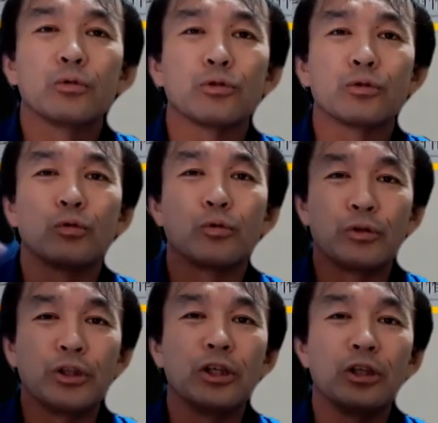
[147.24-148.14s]
一つ
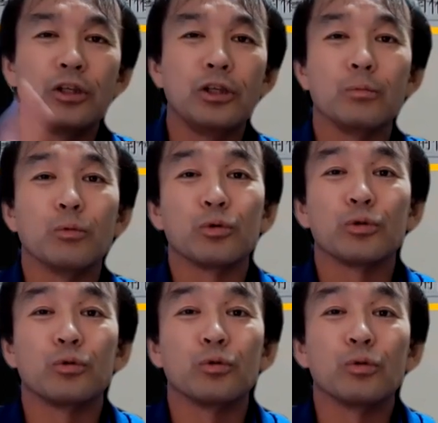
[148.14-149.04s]
いい目
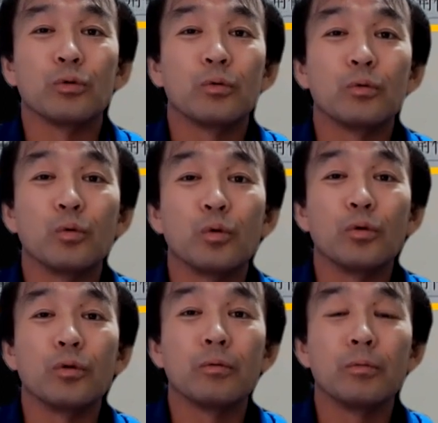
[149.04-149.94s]
標を
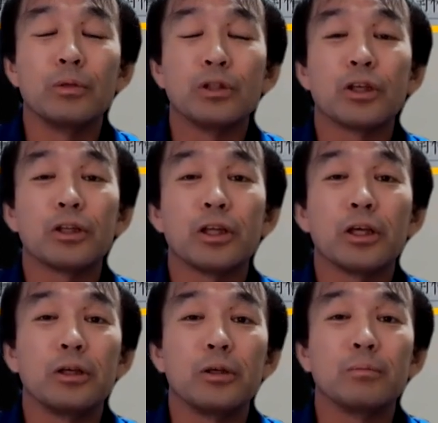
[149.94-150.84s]
見つけ
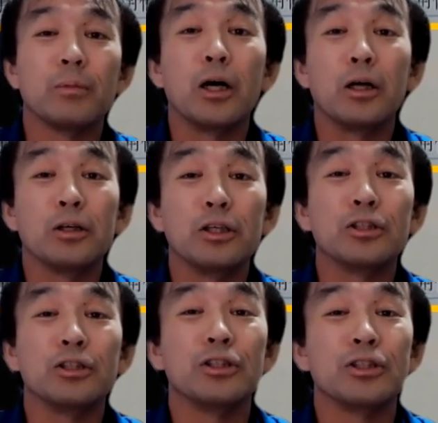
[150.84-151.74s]
て、
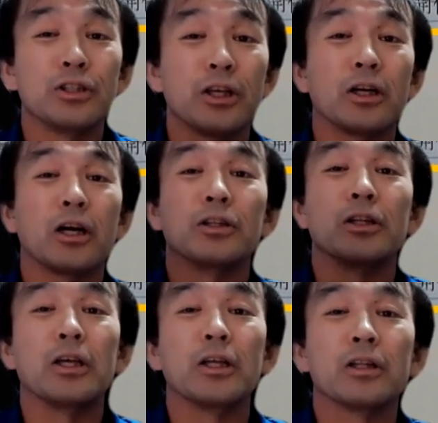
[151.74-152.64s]
1年間
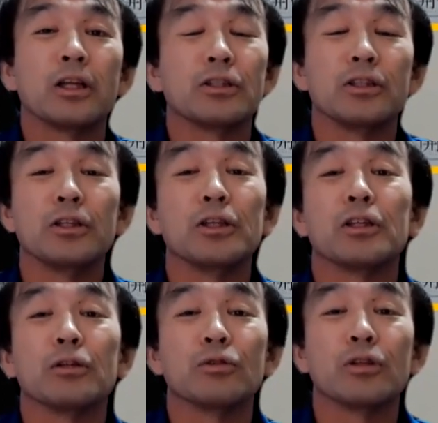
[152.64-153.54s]
で達成で
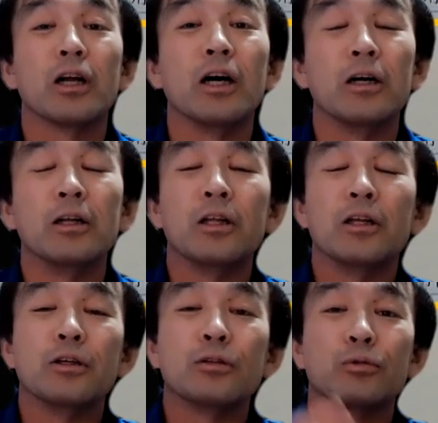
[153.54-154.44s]
きたとしたら、
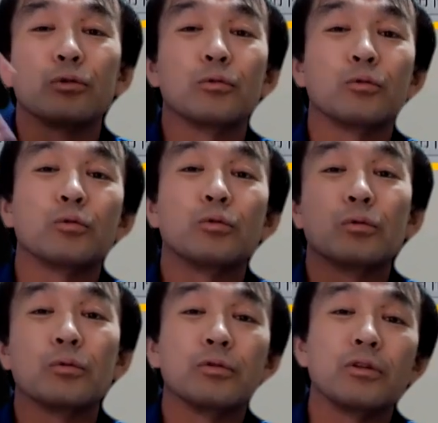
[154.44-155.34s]
それ
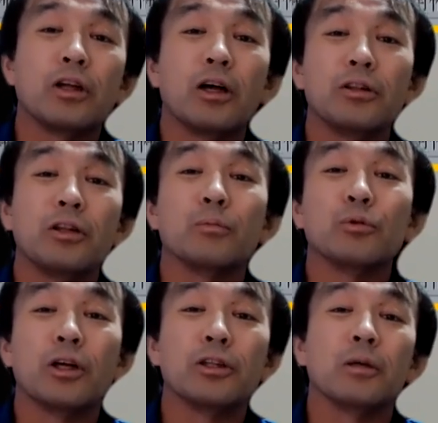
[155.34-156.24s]
を何年
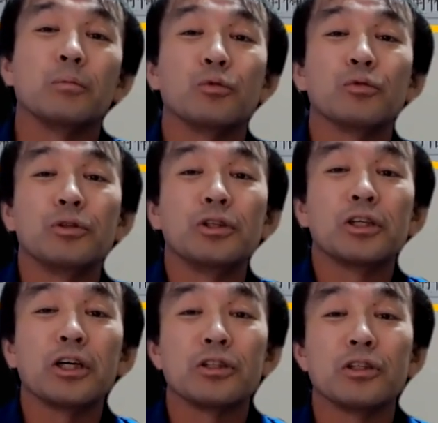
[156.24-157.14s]
も繰り
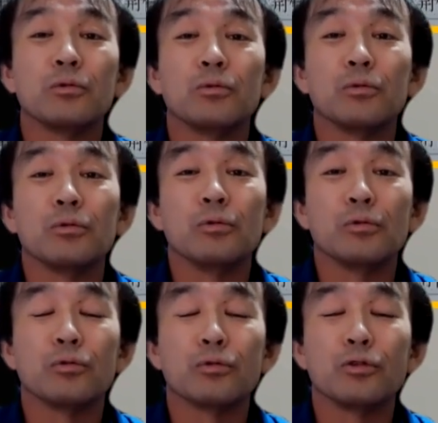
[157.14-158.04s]
返せるとい
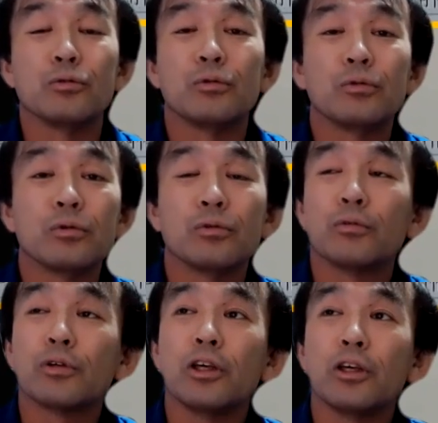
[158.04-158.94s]
う、そっちの、
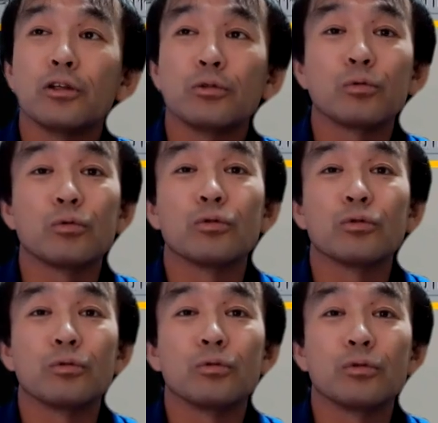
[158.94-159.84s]
継続
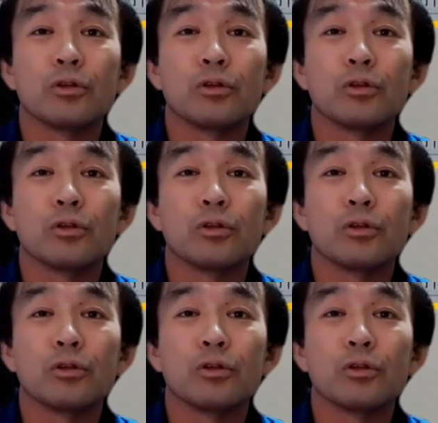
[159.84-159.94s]
性